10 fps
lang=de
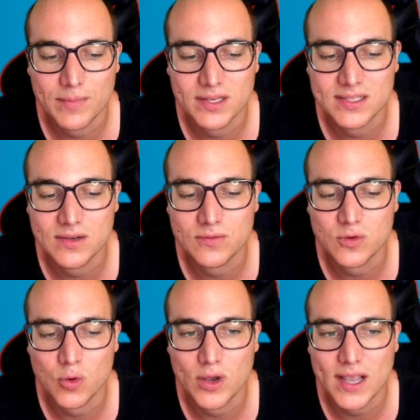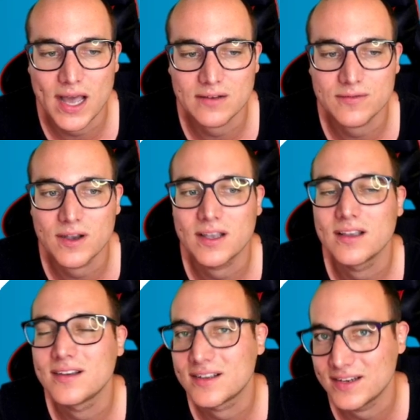man hier auf Neu
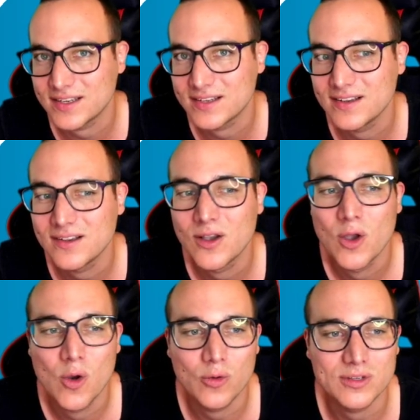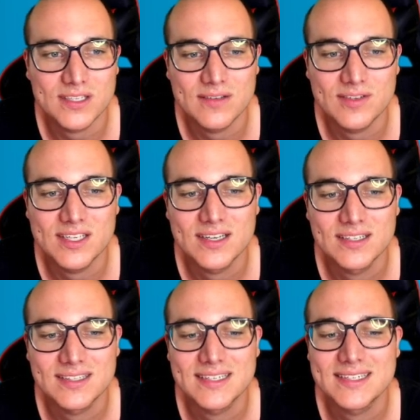anfangen, klicken und hier wieder
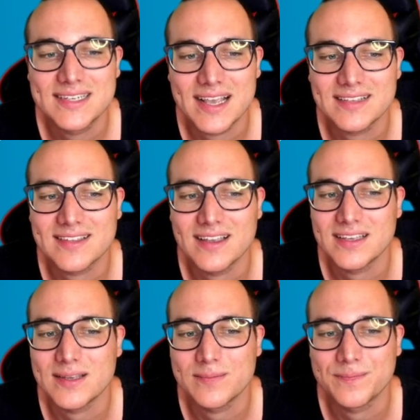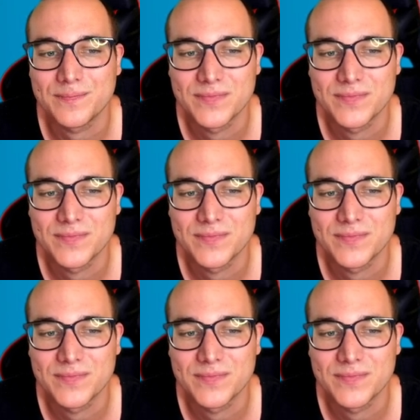den Text eingeben.